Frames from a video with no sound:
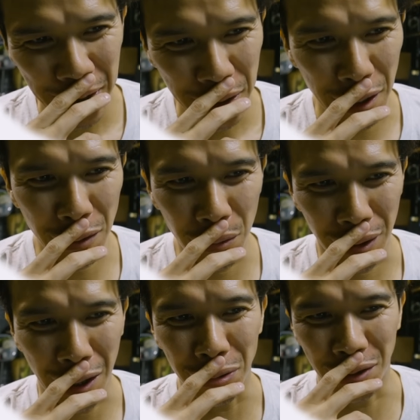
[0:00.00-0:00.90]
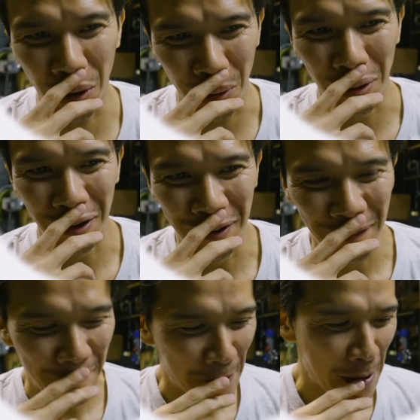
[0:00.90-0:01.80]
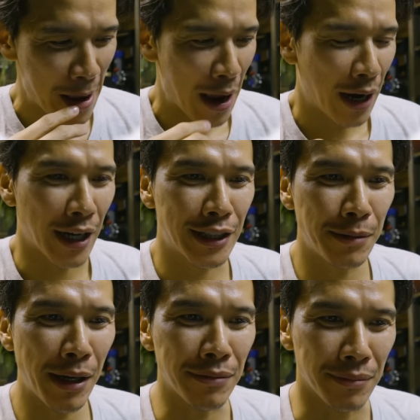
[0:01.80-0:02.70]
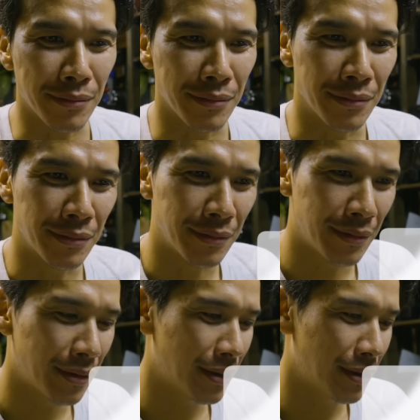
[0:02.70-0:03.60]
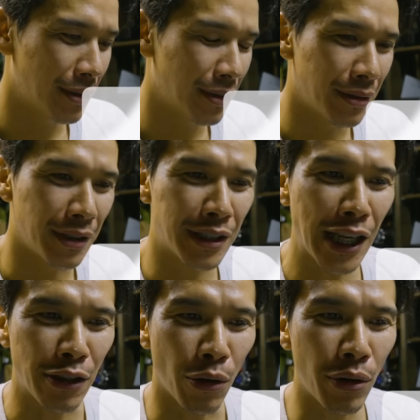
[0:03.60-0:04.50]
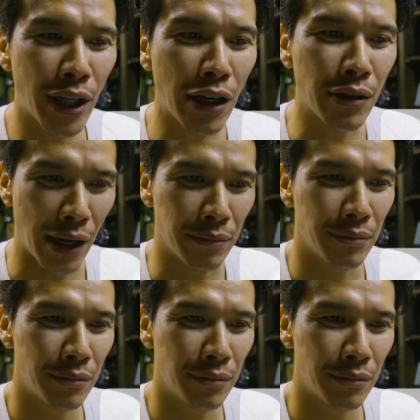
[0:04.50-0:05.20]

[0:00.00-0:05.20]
セットで買うと、はちまんにせんよんひゃくえん。